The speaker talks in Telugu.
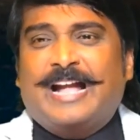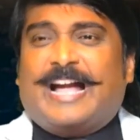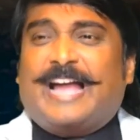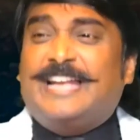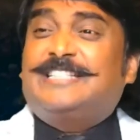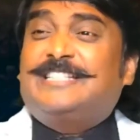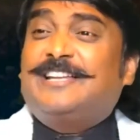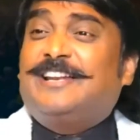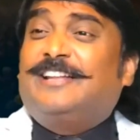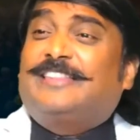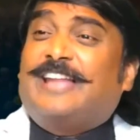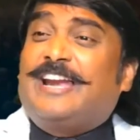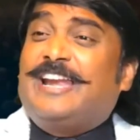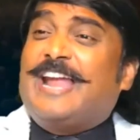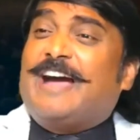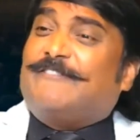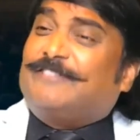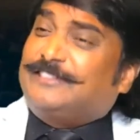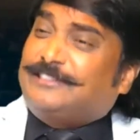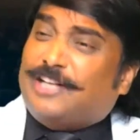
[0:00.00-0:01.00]
కనీసం నీ
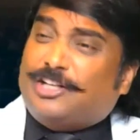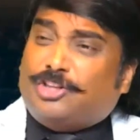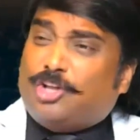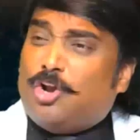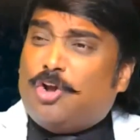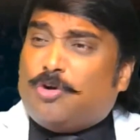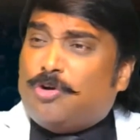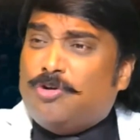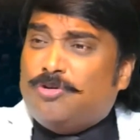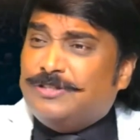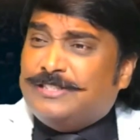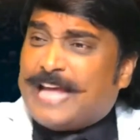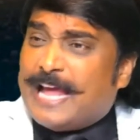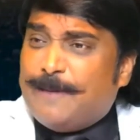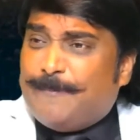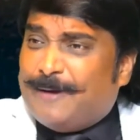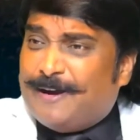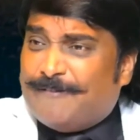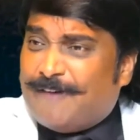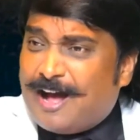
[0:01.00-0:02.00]
తండ్రి అవసరతల్లో కూడా నువ్వు
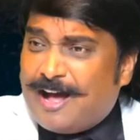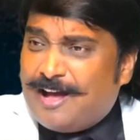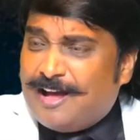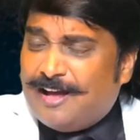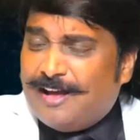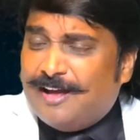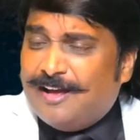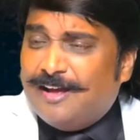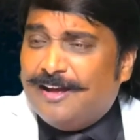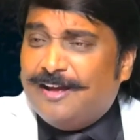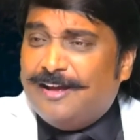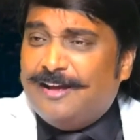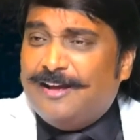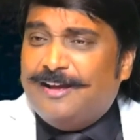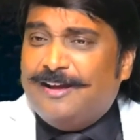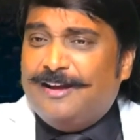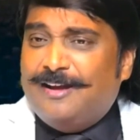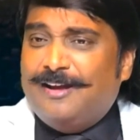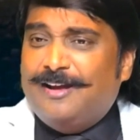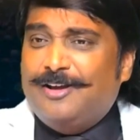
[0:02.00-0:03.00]
సాయపడవా
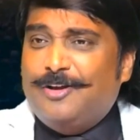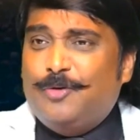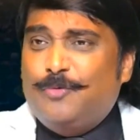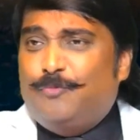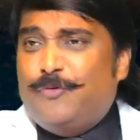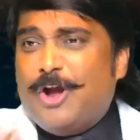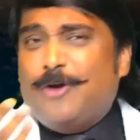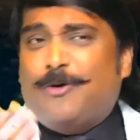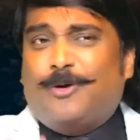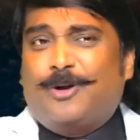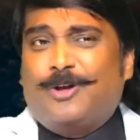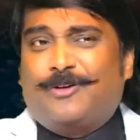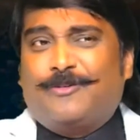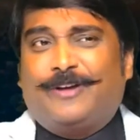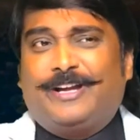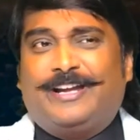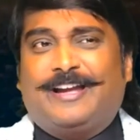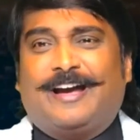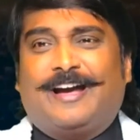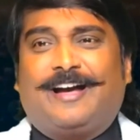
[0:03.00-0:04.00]
నువ్వేం
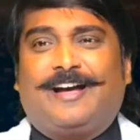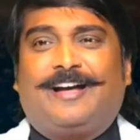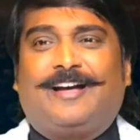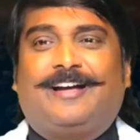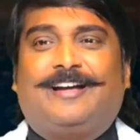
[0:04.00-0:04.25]
కొడుకువయ్యా